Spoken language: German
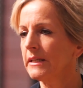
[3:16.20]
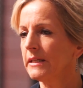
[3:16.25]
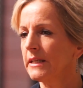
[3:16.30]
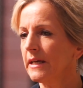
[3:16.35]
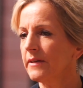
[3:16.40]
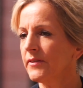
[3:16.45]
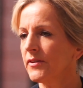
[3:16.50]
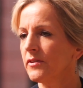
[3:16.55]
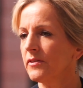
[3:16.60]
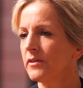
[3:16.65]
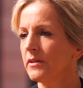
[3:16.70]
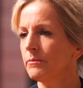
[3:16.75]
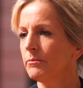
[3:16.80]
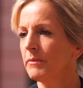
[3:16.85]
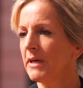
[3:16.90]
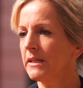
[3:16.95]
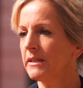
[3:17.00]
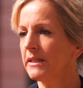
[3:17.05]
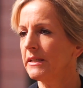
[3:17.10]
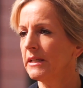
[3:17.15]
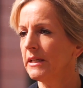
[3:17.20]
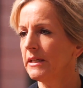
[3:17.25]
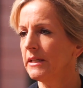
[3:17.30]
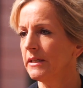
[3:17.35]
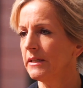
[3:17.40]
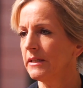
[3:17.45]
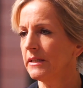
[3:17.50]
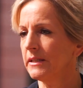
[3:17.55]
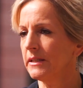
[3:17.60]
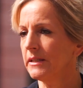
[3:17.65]
dass man
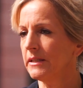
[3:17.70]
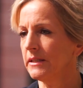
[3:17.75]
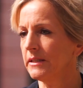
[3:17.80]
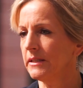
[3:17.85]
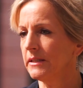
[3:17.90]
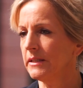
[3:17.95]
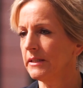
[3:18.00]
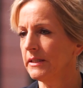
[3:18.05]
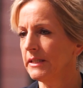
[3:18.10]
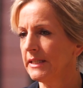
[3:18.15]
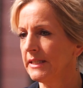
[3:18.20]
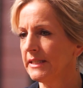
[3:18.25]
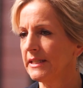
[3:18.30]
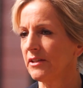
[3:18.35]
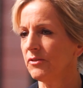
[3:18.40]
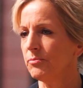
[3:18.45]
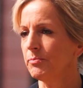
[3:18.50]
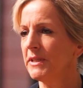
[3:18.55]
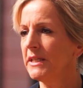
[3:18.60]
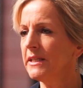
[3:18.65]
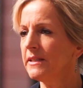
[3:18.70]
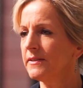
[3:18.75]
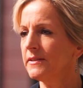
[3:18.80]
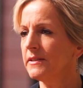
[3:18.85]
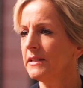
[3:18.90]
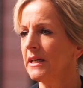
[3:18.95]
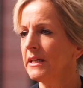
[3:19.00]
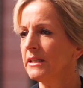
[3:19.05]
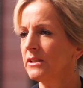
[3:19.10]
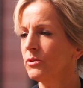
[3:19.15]
äh, nicht das
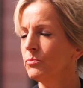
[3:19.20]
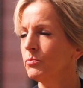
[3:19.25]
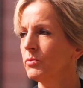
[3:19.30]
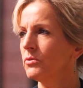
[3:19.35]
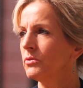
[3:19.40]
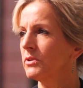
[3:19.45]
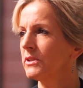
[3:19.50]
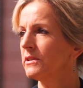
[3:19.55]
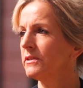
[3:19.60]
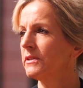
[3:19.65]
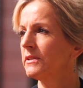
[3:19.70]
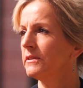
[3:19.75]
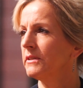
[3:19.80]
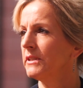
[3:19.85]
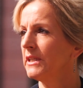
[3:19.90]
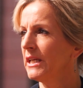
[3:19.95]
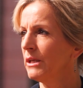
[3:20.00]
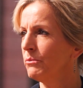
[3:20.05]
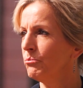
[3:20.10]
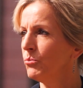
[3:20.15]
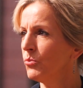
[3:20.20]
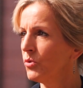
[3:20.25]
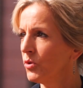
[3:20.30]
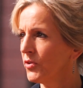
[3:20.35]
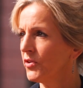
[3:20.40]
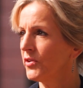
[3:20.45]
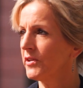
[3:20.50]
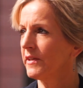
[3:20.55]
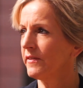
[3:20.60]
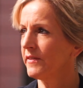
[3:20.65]
billigste Angebot nehmen
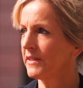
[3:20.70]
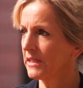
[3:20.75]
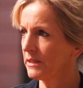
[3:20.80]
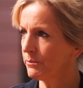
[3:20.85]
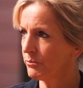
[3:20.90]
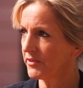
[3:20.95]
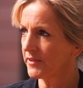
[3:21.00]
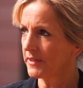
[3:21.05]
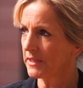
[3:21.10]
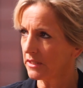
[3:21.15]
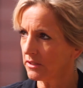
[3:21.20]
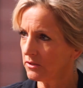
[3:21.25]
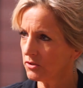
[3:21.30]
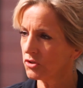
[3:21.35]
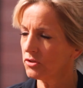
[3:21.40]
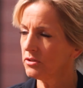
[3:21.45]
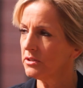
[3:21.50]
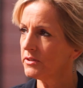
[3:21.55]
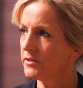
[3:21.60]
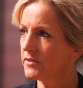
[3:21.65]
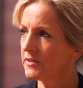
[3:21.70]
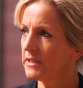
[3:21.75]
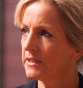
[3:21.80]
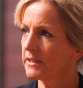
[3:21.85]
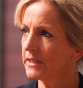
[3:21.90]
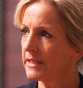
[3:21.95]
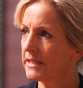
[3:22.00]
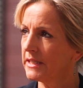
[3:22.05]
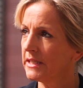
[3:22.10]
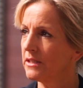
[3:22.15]
muss. Das ergibt sich auch schon aus
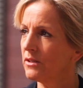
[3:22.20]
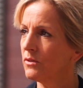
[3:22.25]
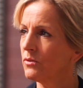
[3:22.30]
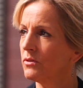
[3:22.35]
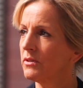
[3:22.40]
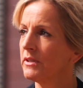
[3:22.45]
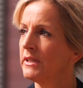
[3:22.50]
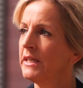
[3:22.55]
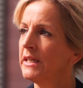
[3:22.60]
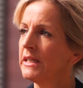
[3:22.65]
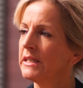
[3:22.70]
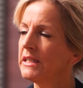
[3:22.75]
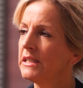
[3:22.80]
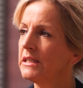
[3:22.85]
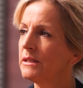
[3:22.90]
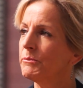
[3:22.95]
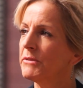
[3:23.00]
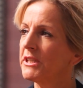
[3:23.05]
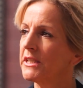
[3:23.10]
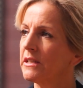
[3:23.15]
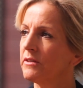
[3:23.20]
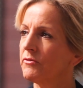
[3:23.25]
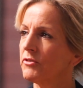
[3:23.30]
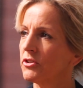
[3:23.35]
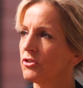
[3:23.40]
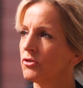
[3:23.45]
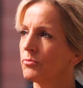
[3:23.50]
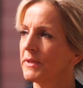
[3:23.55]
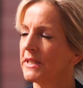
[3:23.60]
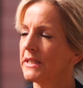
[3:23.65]
den Regelungen, die nämlich
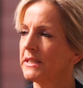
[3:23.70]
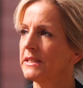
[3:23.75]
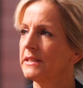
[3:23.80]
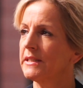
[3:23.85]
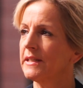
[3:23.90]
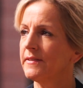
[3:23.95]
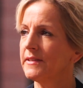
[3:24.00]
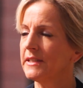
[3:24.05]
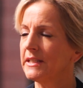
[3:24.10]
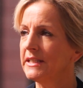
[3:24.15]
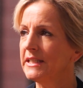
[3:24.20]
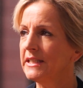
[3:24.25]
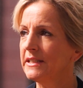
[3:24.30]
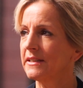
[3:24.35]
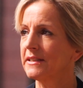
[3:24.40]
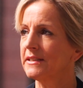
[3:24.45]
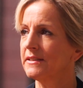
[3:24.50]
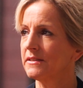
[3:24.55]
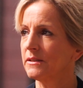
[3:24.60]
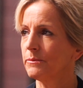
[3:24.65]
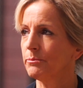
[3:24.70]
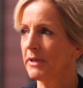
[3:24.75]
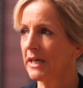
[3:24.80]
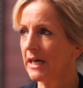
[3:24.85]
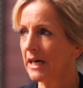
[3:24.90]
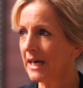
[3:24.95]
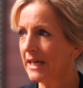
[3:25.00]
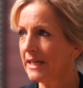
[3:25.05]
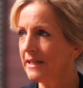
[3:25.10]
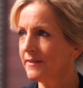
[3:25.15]
davon sprechen, dass der niedrigste
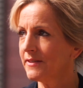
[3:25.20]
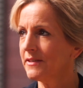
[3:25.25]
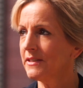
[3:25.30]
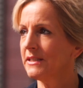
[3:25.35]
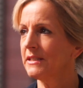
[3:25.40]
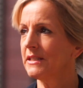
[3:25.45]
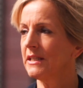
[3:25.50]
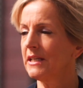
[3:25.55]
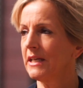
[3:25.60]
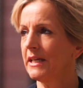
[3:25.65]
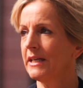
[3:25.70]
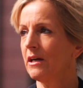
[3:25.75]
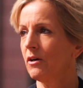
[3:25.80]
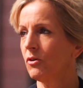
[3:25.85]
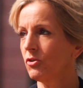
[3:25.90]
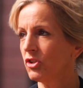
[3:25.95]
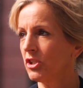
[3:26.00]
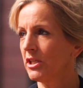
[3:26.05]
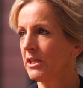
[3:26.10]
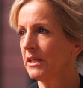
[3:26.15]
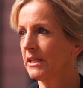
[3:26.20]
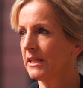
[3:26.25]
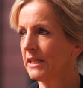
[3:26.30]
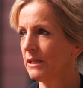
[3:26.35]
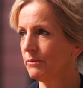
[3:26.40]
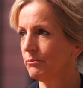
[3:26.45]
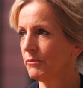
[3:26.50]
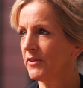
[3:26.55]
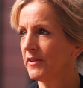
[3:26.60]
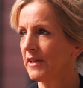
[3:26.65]
Preis nicht allein
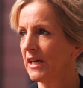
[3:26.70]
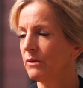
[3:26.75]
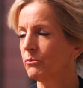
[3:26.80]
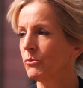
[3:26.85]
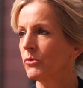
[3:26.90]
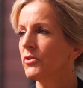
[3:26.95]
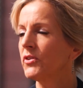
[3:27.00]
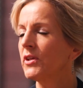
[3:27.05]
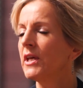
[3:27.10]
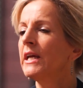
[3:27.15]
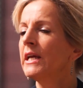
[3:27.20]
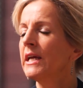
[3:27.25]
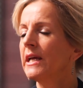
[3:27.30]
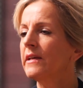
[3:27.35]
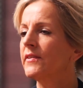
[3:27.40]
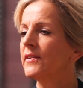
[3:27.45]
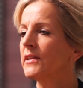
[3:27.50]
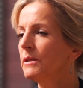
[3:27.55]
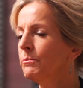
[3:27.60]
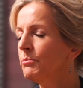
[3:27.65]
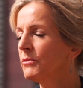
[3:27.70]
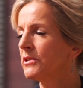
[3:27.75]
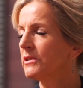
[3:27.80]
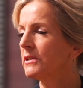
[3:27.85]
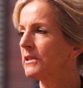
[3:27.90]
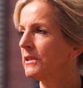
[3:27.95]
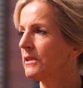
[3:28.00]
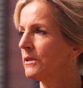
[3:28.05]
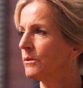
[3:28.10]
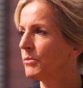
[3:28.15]
ausschlaggebend mhm. sein muss. Es gibt
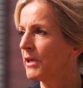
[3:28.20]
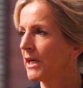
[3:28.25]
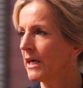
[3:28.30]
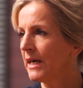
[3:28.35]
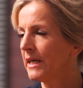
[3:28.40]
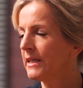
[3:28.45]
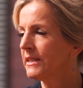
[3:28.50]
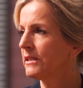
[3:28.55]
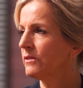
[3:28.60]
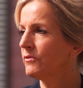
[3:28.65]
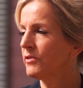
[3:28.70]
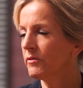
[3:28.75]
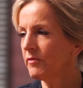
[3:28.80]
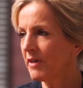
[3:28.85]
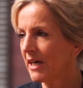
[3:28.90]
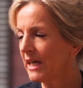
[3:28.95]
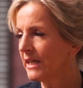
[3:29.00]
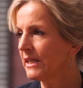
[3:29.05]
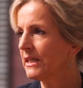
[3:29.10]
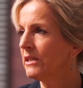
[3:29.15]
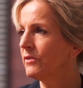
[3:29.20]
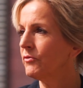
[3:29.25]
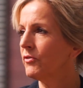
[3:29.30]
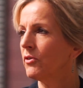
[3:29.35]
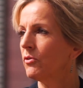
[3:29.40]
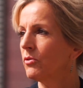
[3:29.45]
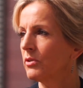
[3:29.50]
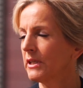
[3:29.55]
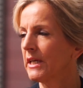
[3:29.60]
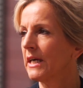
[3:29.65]
äh, Bereiche wie
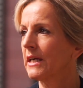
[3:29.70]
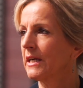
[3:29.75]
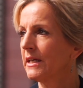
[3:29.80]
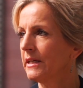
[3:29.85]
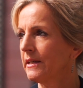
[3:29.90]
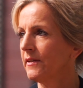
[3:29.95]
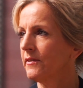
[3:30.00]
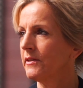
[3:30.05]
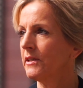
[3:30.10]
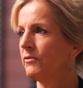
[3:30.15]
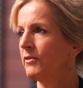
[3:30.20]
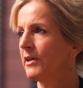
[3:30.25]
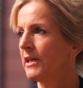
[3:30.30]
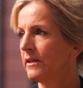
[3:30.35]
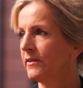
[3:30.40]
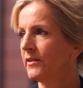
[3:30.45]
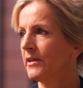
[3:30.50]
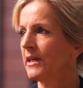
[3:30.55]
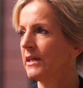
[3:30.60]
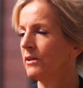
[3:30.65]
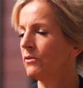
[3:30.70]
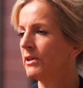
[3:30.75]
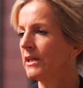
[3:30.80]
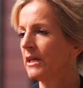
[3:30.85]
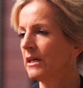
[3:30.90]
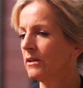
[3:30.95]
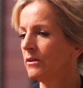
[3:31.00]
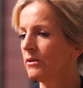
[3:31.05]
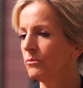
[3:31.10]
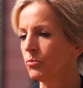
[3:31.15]
Warenlieferungen, da kann das der Fall sein, mhm.
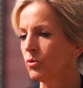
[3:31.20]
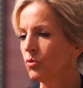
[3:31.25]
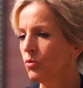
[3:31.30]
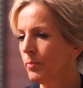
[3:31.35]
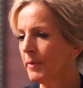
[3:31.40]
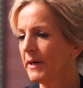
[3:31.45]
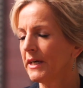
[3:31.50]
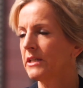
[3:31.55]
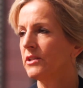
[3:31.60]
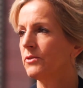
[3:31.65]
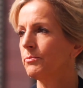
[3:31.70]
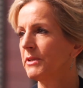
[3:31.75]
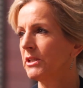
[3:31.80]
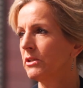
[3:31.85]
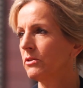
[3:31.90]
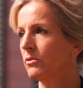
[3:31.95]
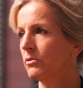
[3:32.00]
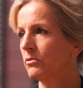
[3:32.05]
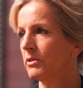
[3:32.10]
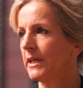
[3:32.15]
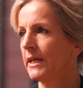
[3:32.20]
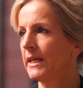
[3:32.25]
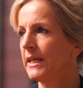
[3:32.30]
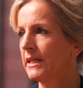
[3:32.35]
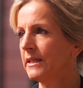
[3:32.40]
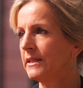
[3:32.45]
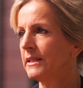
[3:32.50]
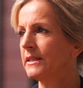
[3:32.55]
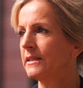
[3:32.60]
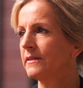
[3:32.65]
oder Buchpreisbindung oder
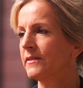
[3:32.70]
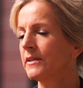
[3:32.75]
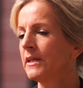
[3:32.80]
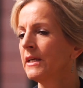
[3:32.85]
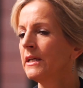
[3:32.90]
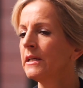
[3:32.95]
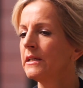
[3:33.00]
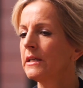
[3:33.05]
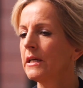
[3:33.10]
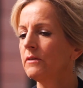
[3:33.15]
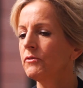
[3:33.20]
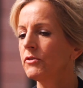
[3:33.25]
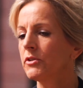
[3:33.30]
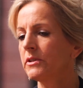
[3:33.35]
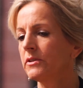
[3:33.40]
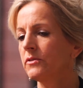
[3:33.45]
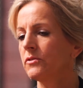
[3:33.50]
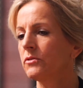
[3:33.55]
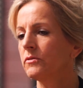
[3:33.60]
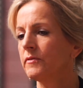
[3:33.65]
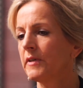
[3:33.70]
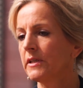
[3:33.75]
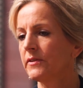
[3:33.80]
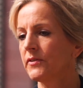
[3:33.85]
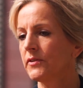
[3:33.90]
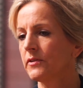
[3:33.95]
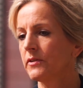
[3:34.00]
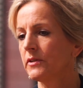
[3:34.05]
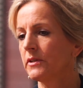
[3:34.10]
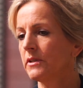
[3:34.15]
ähnliches. Da würde
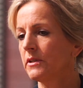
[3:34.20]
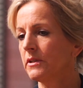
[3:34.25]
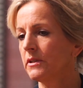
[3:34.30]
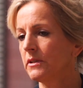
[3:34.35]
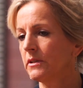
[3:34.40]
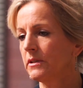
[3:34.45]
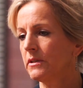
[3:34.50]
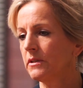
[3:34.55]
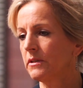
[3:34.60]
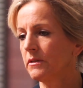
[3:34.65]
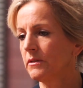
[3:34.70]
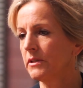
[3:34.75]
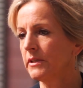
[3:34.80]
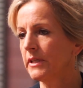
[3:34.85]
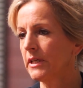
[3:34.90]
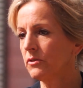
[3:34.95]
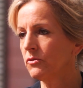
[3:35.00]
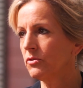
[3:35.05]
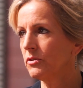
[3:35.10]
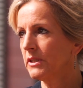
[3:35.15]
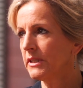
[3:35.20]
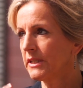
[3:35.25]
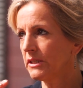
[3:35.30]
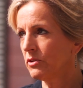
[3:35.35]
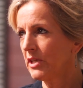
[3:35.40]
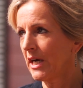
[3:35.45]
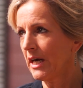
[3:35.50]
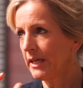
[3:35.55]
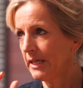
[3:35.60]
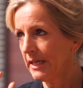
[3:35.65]
sowas äh, natürlich
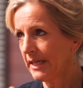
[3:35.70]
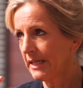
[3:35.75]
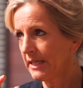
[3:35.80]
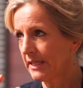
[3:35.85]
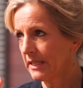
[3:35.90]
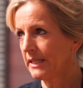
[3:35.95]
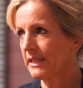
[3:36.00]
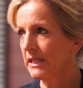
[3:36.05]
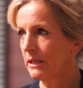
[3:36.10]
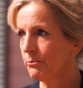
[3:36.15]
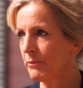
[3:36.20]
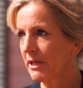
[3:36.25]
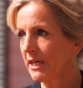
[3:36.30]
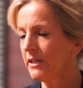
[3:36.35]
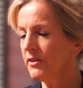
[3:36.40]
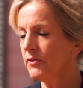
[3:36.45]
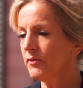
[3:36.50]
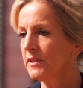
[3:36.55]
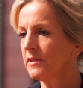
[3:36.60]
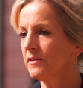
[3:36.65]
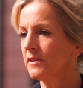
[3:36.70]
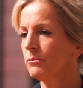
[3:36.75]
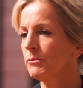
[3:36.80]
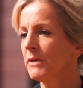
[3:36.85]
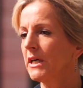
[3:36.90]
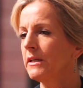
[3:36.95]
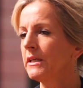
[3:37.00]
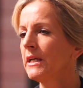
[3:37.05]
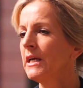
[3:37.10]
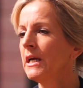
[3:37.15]
lediglich am Preis
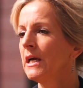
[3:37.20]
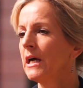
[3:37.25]
festgemacht.